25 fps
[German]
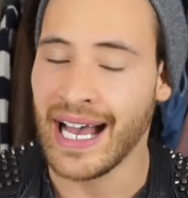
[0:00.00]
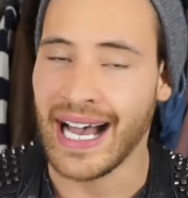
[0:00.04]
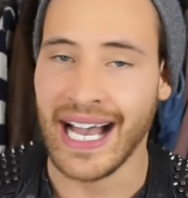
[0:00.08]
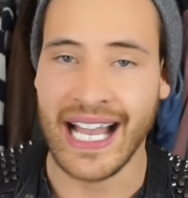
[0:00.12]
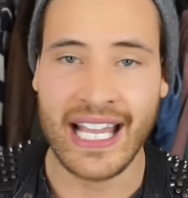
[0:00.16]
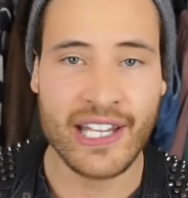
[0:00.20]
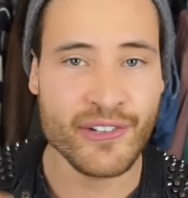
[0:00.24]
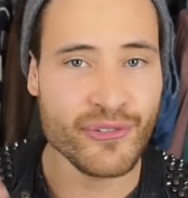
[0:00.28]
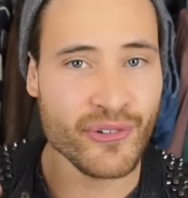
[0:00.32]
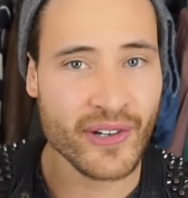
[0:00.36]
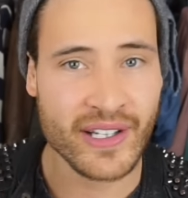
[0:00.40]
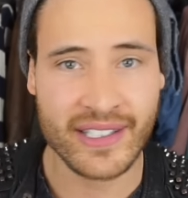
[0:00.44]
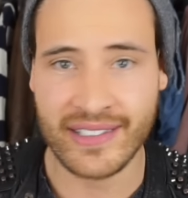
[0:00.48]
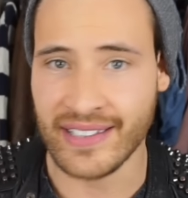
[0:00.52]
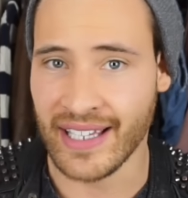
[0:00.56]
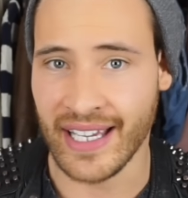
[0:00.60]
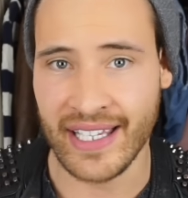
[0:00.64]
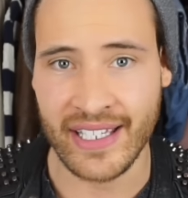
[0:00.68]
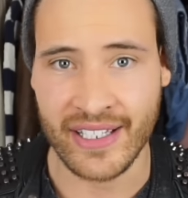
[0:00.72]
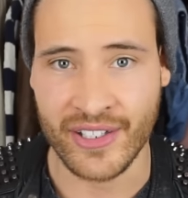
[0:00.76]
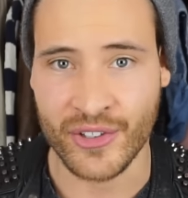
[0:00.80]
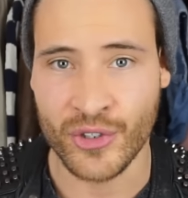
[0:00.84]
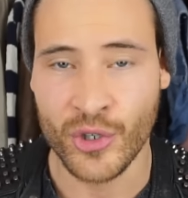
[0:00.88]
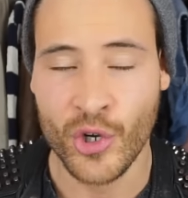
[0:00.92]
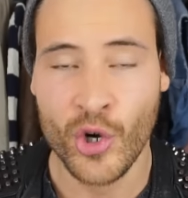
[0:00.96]
Einfach
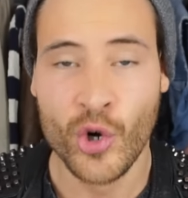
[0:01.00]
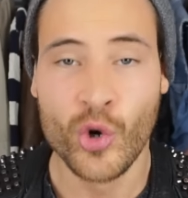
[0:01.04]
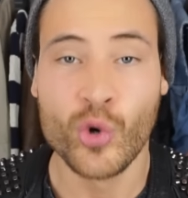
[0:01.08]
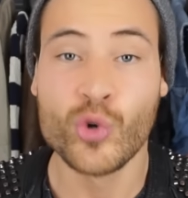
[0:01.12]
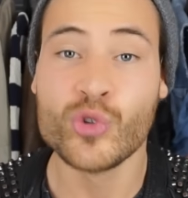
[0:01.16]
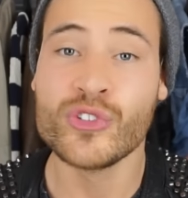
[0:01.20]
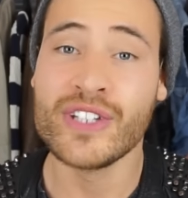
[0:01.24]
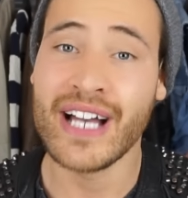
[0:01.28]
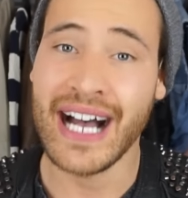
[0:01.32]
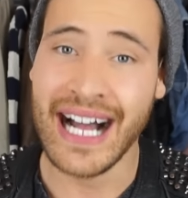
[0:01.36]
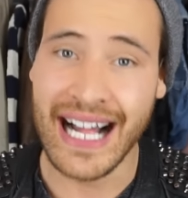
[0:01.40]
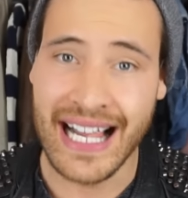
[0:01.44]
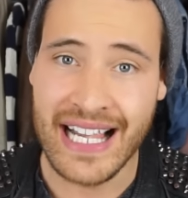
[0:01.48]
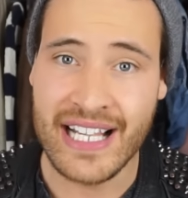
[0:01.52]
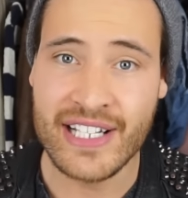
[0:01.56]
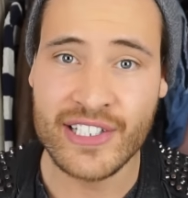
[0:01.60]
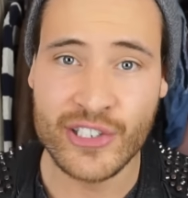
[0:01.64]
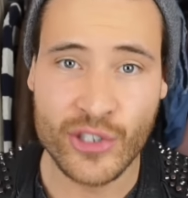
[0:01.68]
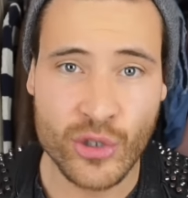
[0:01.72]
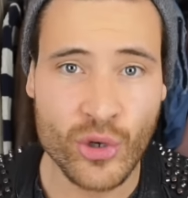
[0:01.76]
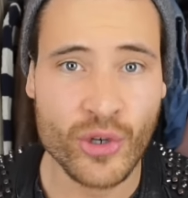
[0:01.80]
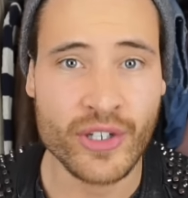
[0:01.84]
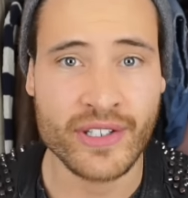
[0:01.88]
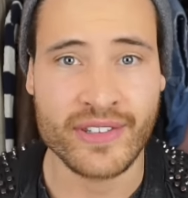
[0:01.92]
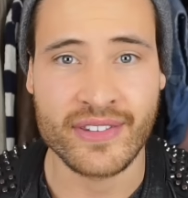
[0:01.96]
teilen. Unter
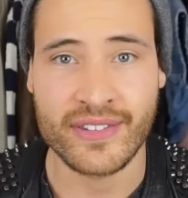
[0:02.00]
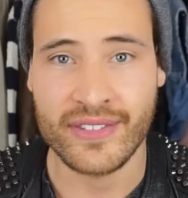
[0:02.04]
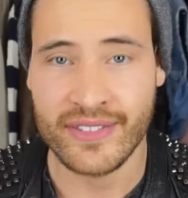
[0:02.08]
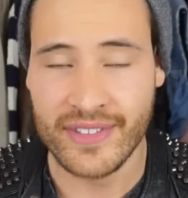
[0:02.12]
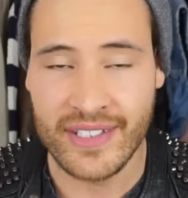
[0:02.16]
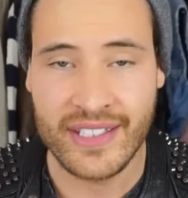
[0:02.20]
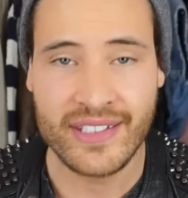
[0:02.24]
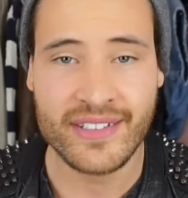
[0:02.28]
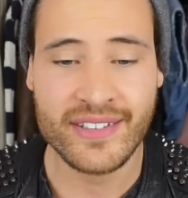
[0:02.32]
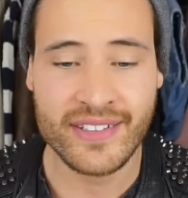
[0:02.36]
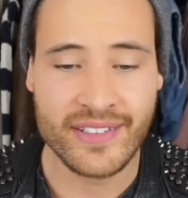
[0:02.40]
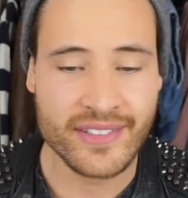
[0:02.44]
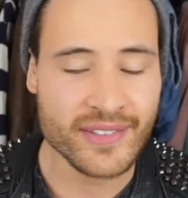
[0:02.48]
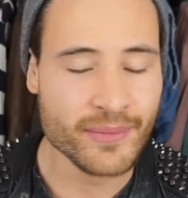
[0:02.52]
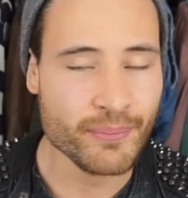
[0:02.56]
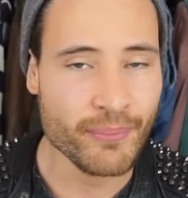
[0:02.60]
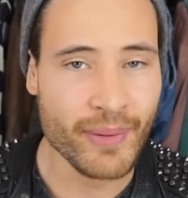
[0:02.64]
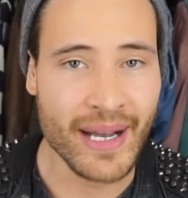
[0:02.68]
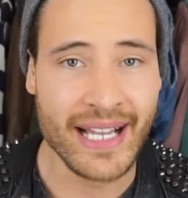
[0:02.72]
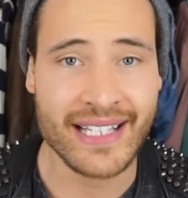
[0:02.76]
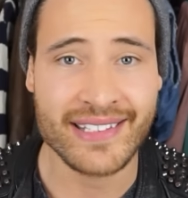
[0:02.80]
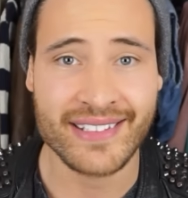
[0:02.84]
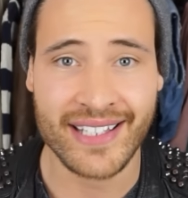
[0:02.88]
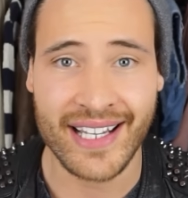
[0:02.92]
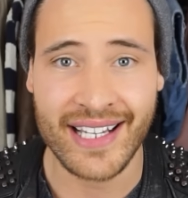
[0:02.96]
allen Leuten, die diesen
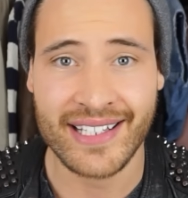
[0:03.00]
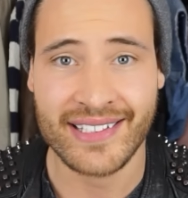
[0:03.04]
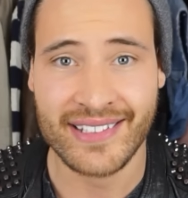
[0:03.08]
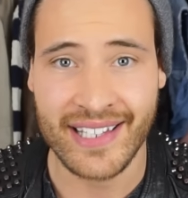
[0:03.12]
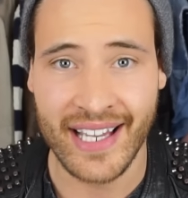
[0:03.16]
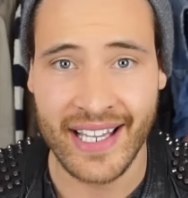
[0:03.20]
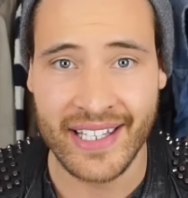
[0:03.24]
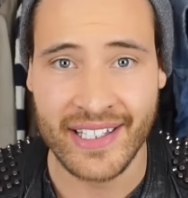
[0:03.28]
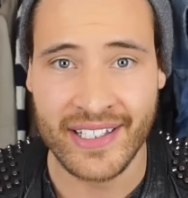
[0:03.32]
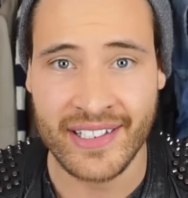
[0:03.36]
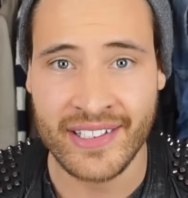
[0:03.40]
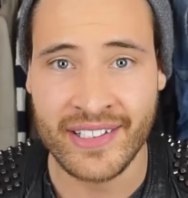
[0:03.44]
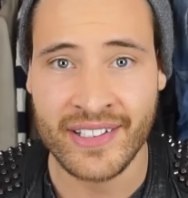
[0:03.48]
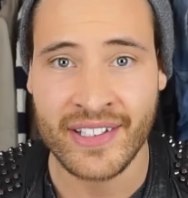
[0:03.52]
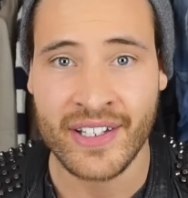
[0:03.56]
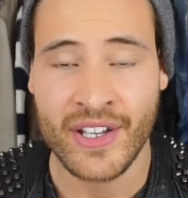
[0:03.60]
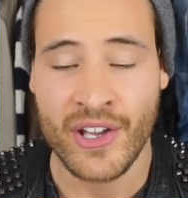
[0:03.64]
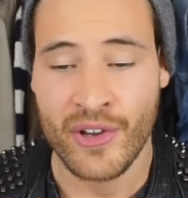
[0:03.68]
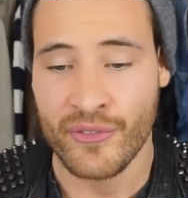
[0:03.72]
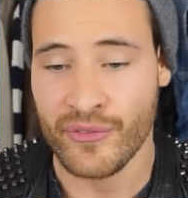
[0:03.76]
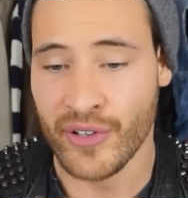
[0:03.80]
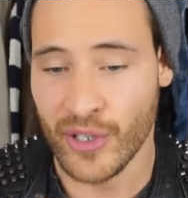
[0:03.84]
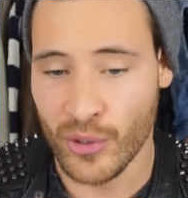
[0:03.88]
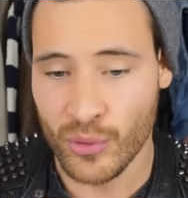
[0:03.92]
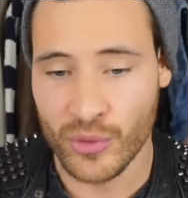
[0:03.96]
Beitrag teilen,
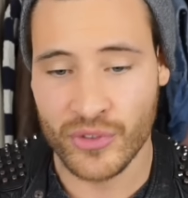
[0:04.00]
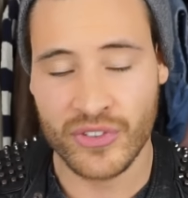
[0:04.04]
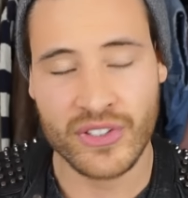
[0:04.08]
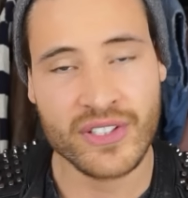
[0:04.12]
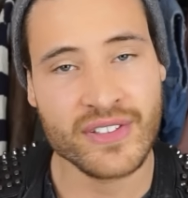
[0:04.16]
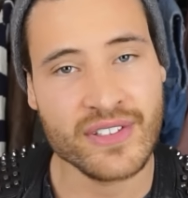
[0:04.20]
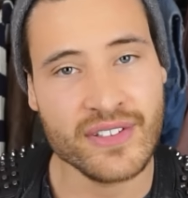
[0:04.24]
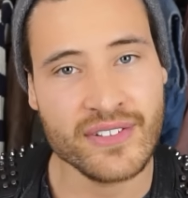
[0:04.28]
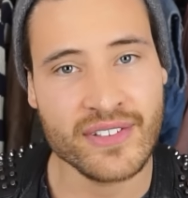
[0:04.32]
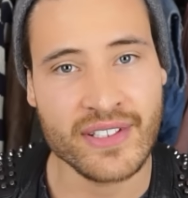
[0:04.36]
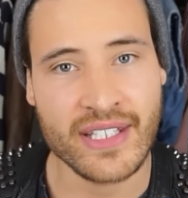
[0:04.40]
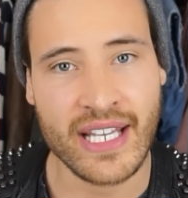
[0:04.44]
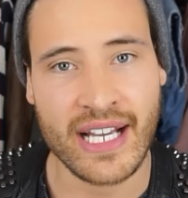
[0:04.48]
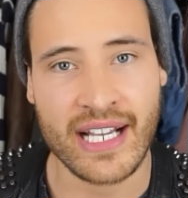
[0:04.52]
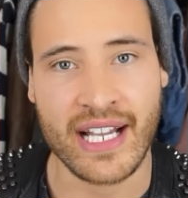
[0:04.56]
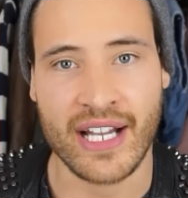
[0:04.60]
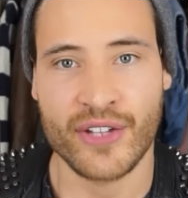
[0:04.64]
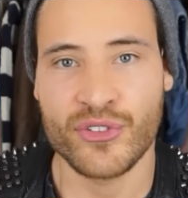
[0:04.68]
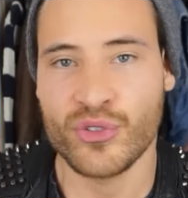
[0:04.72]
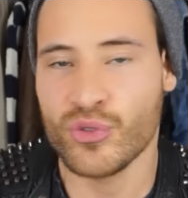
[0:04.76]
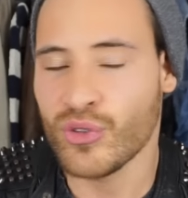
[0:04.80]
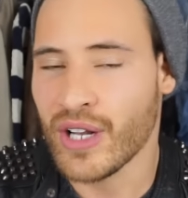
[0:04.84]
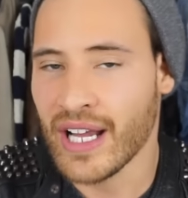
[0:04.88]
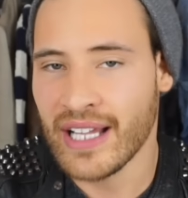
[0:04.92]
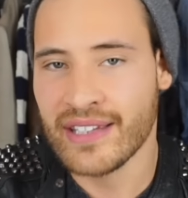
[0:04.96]
verlose ich diese Jacke.
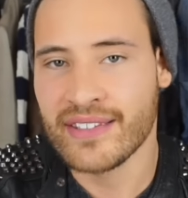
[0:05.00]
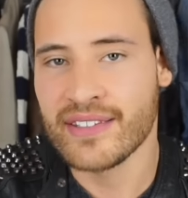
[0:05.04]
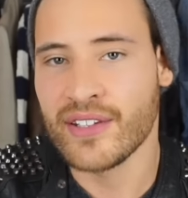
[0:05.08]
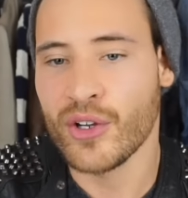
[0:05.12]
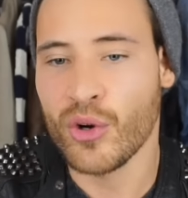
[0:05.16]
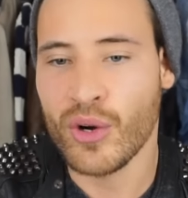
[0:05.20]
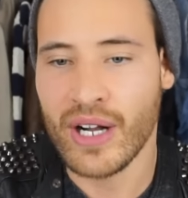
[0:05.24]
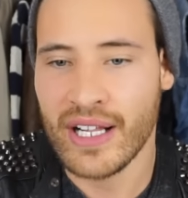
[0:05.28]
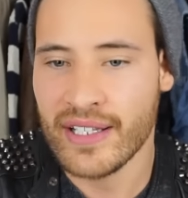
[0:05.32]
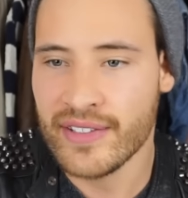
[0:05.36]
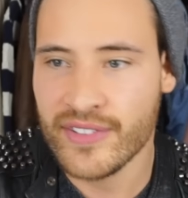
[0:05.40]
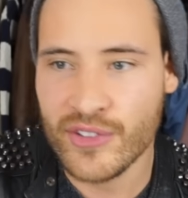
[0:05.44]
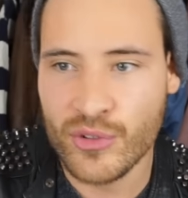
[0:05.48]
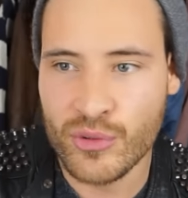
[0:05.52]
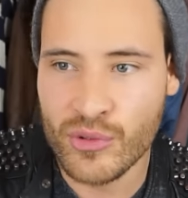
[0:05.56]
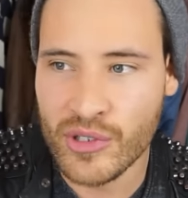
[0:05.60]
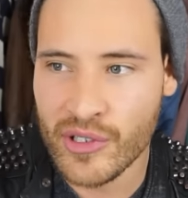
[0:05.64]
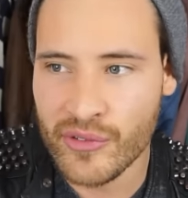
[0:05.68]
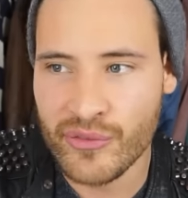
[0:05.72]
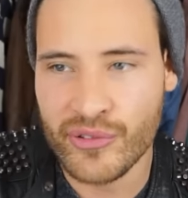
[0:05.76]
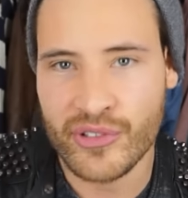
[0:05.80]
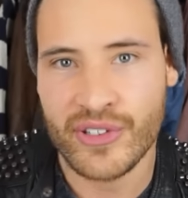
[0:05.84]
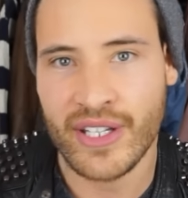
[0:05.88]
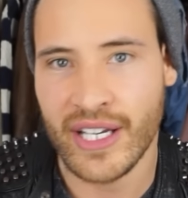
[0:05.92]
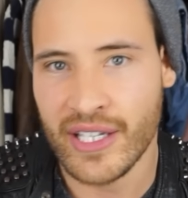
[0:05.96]
Also du kannst auch als
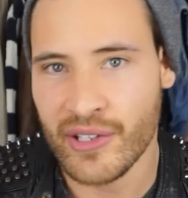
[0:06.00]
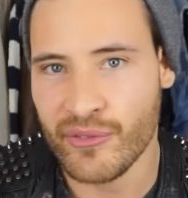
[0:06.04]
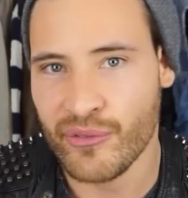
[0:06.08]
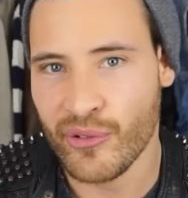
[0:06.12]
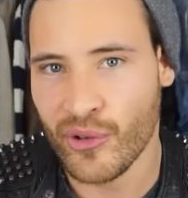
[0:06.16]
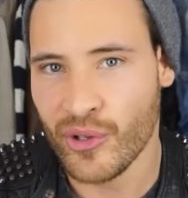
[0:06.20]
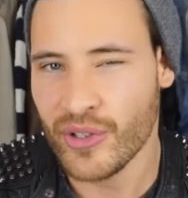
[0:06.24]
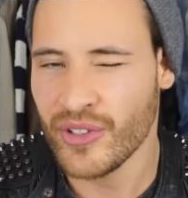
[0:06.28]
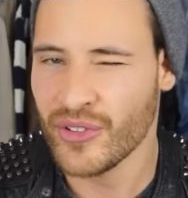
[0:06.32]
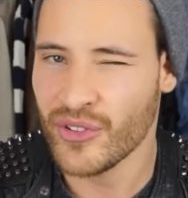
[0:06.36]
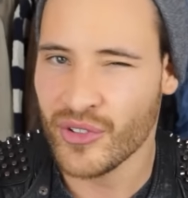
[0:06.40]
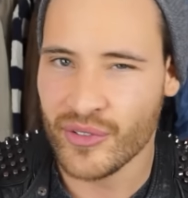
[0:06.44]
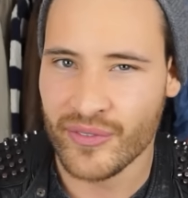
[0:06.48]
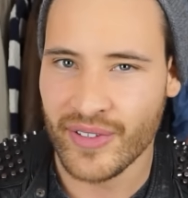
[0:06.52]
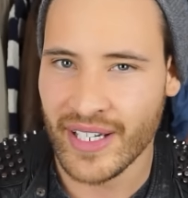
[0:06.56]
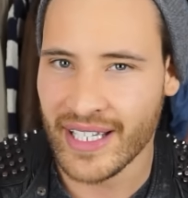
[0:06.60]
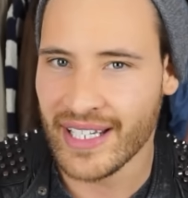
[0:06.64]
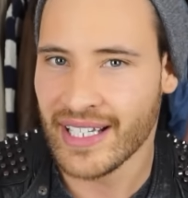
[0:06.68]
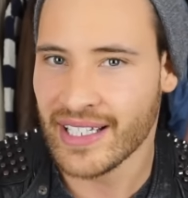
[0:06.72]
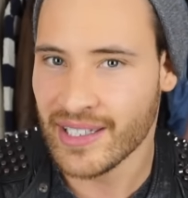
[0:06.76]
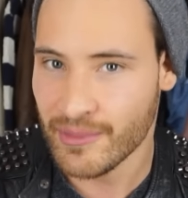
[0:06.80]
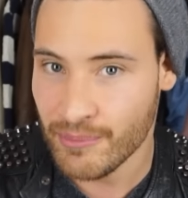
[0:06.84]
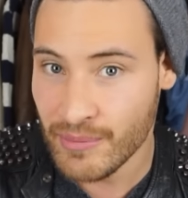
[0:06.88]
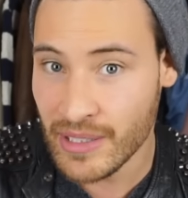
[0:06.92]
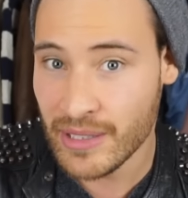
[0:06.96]
Junge für deine Freundin zu
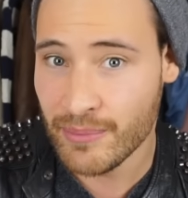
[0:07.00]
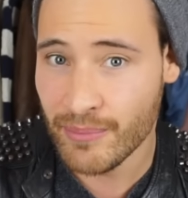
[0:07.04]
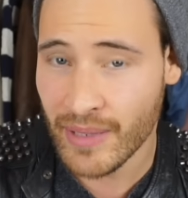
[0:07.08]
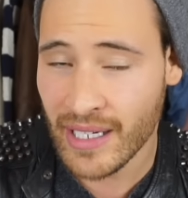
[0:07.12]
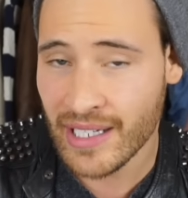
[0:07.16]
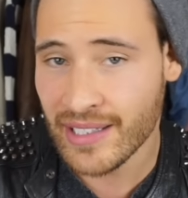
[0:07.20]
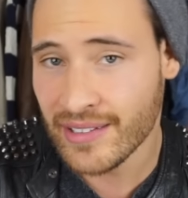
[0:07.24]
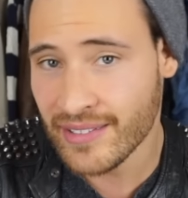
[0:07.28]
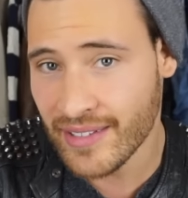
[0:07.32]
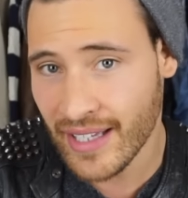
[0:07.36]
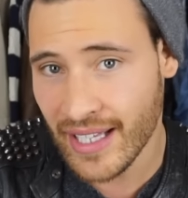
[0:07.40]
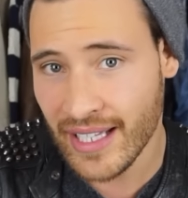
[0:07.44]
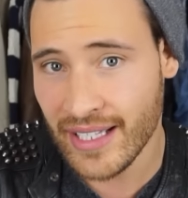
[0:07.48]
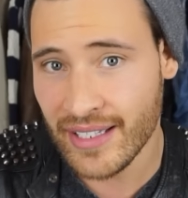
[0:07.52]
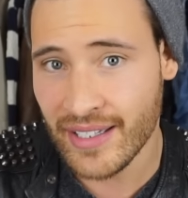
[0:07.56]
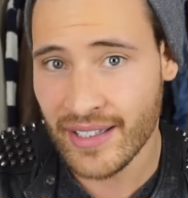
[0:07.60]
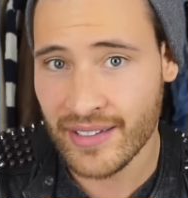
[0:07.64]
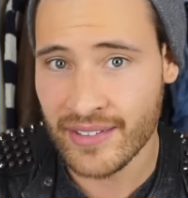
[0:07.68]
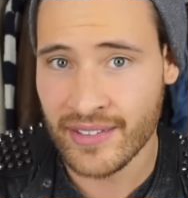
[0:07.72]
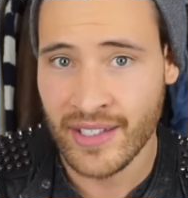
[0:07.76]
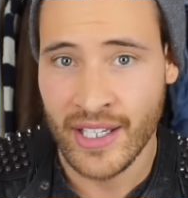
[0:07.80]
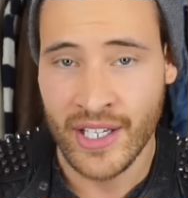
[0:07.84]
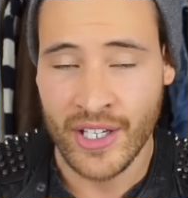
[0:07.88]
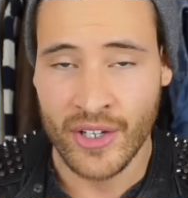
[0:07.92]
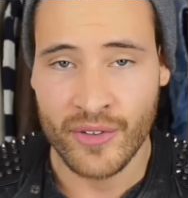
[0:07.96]
Weihnachten mitmachen. Teil
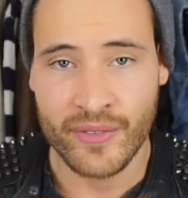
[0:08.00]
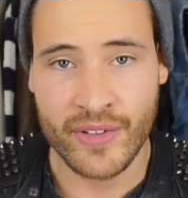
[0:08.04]
das.